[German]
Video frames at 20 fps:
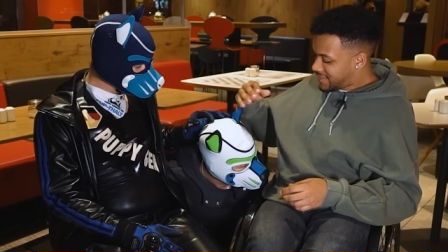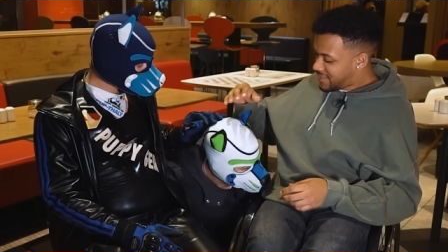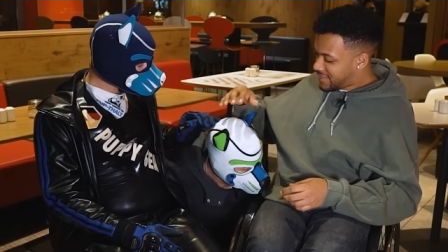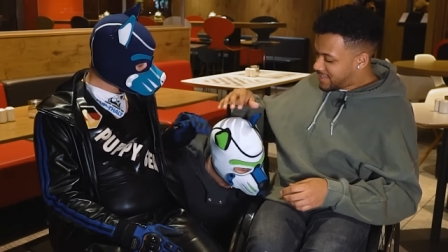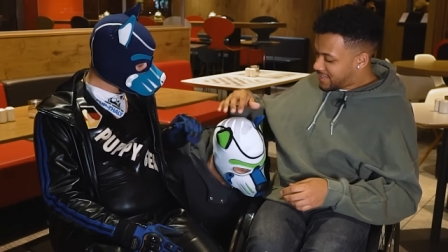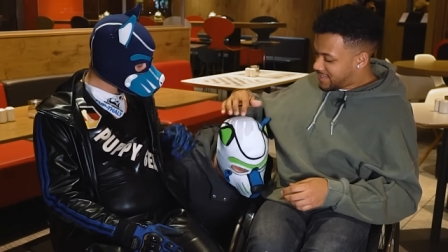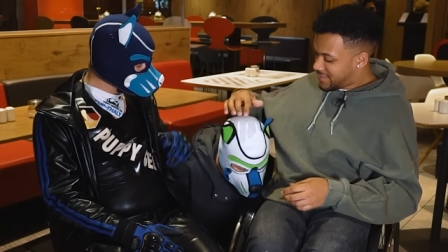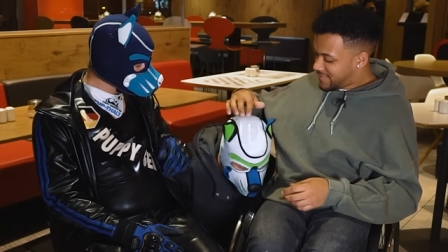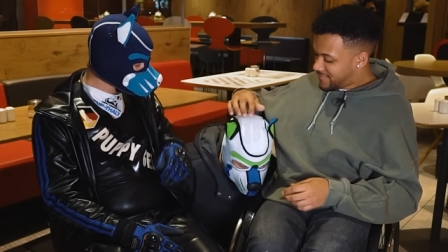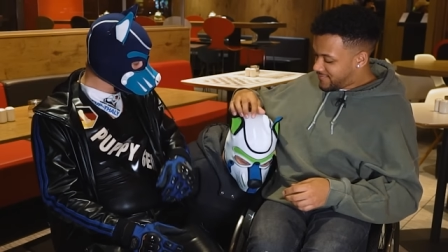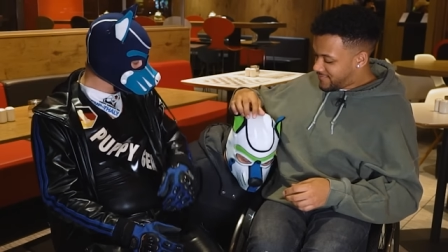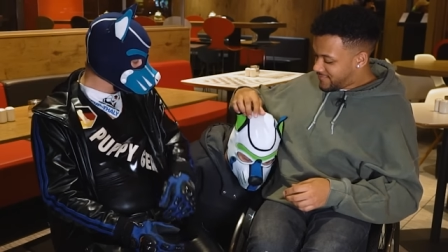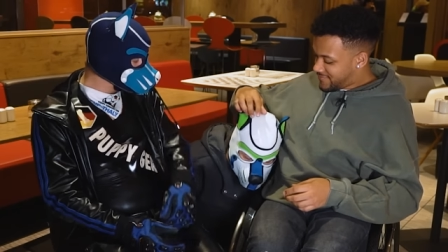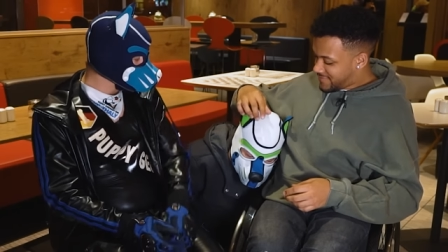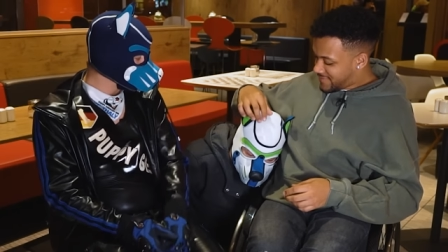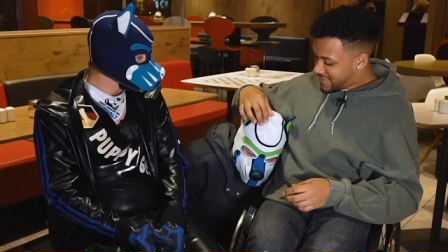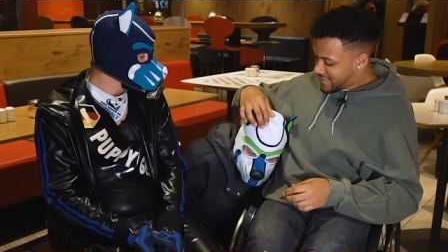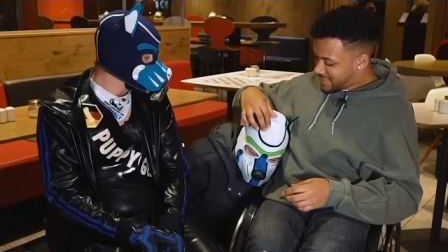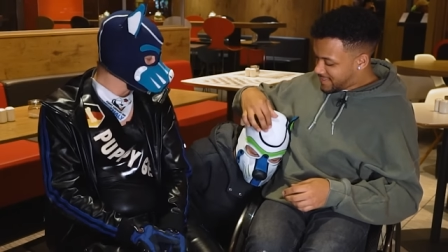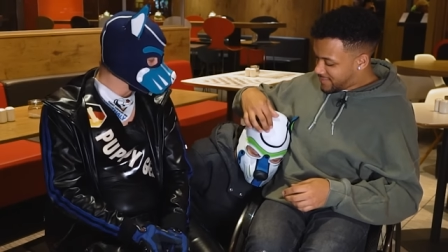der will nur
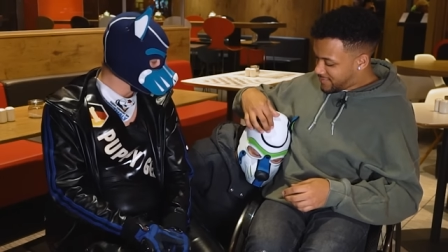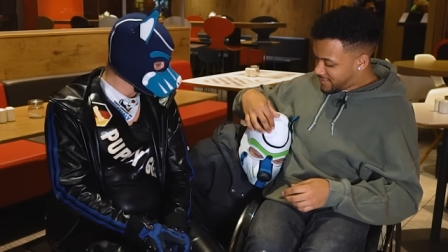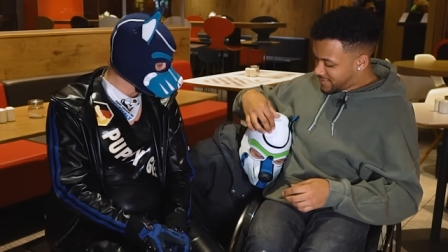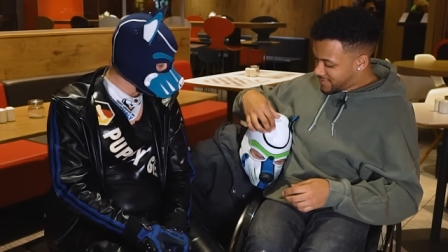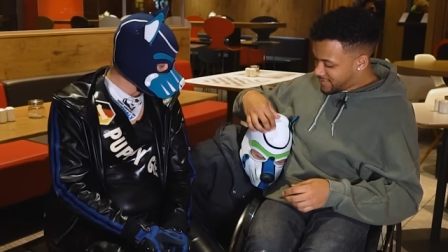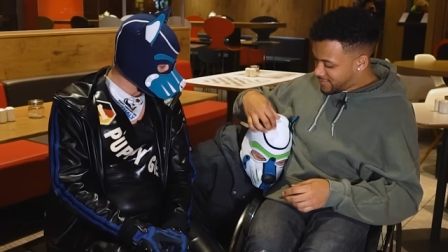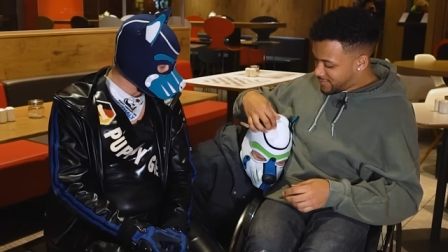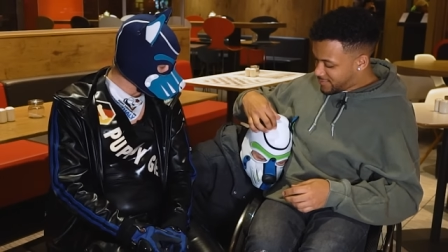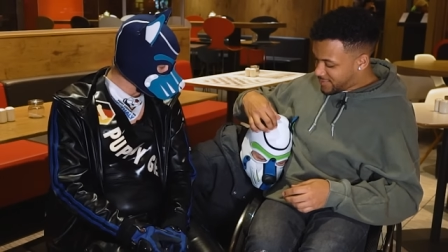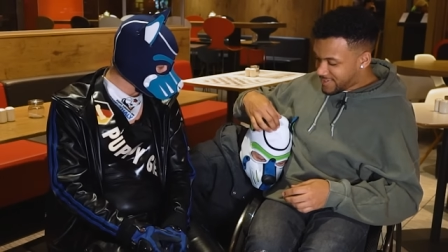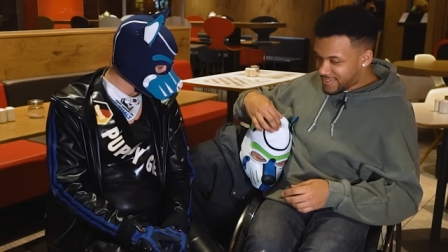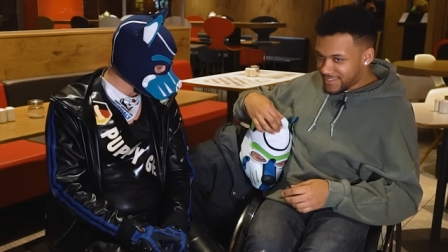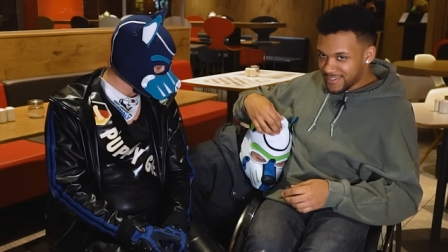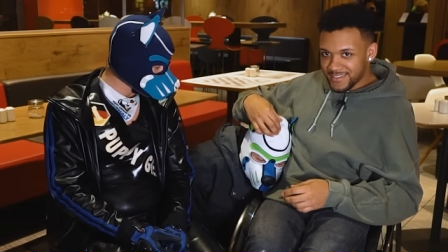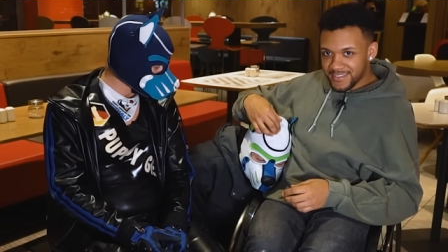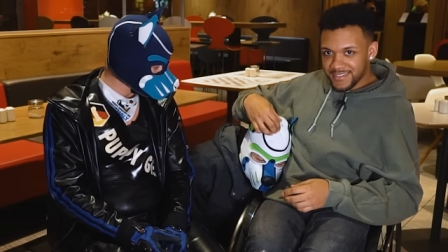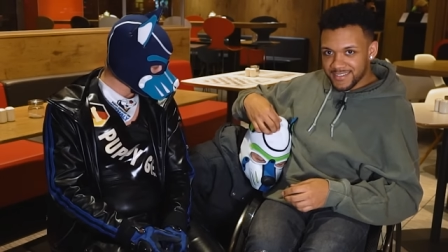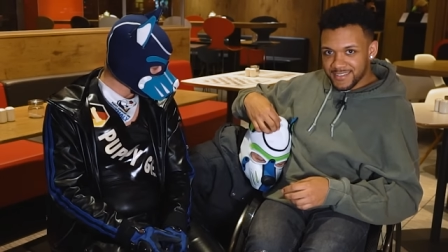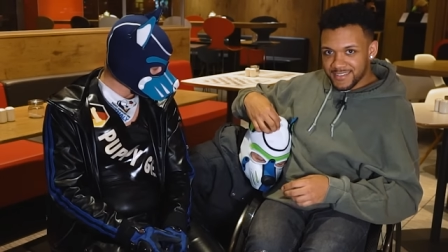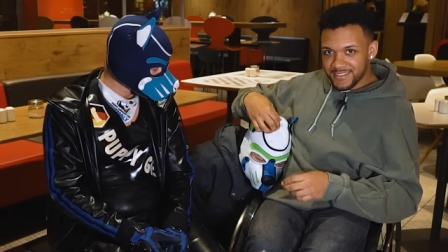gekuschelt und gestreichelt
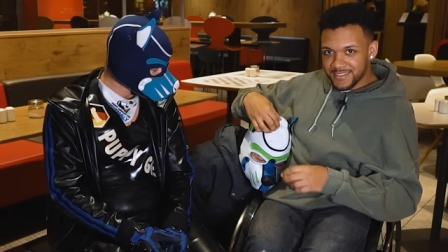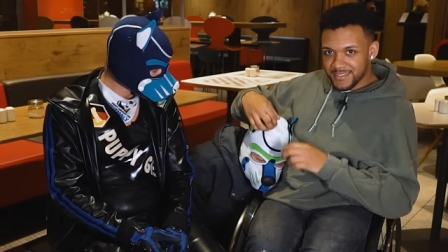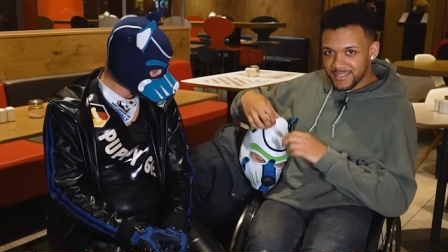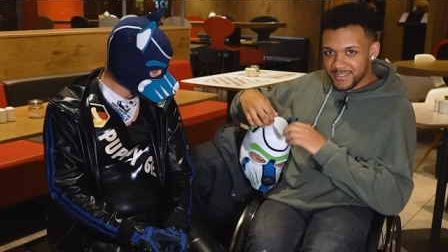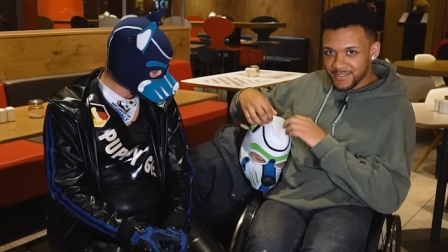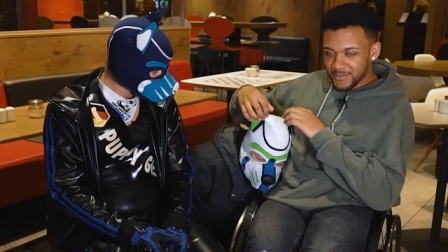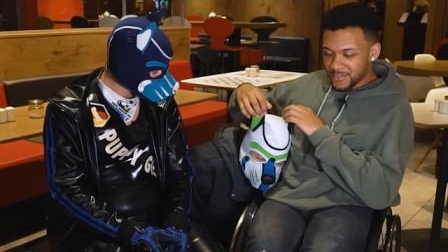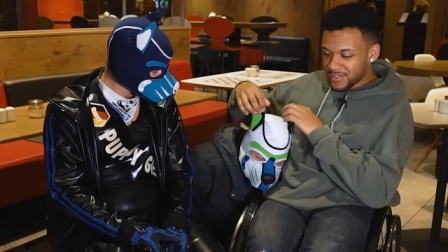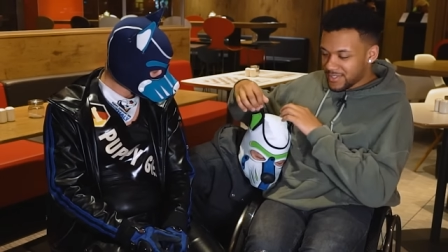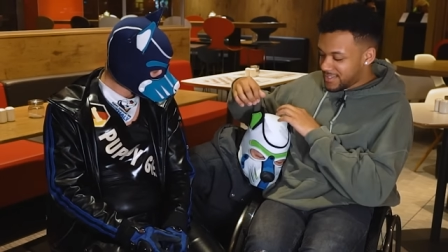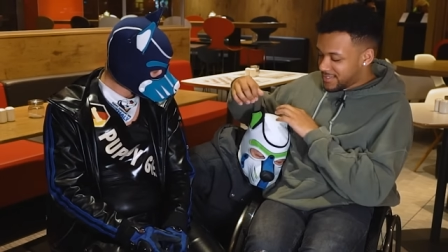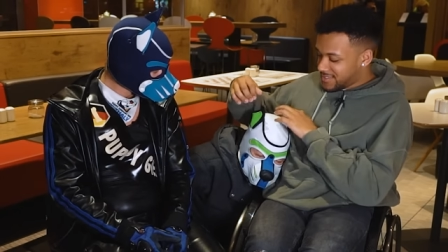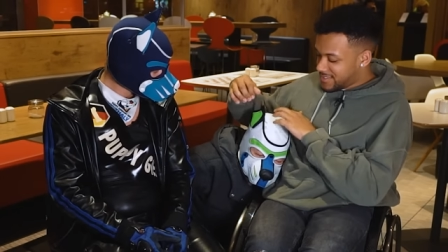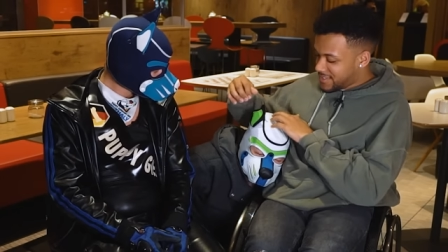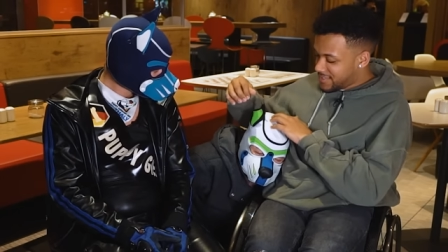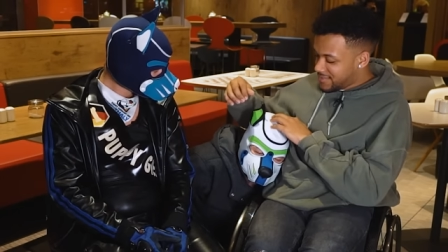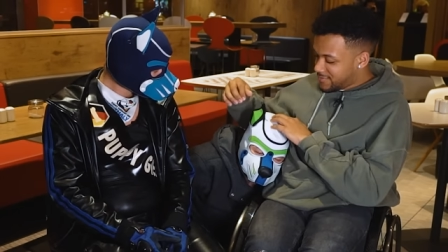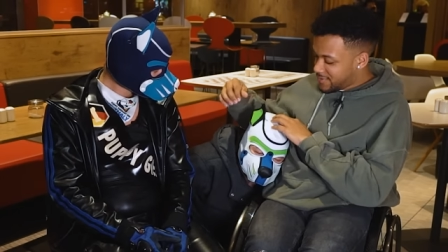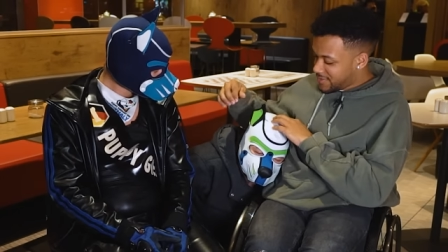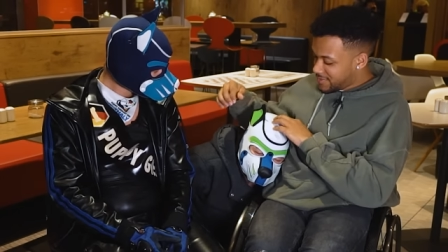nur, werden. Okay, das
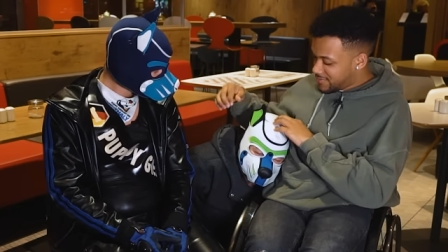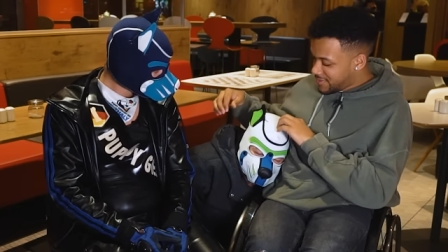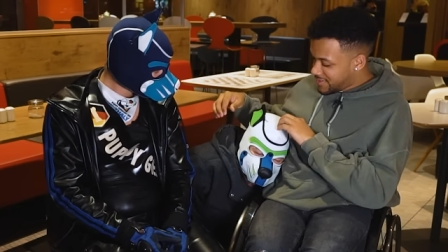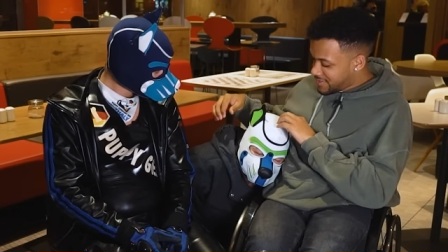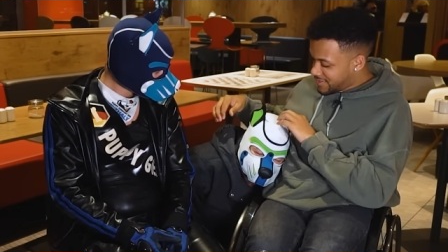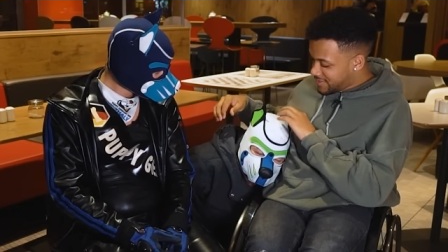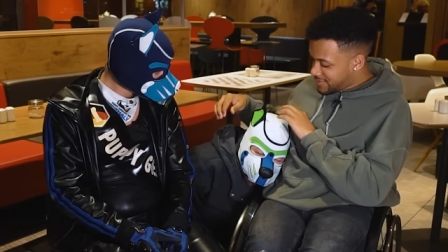heißt, mache mach ich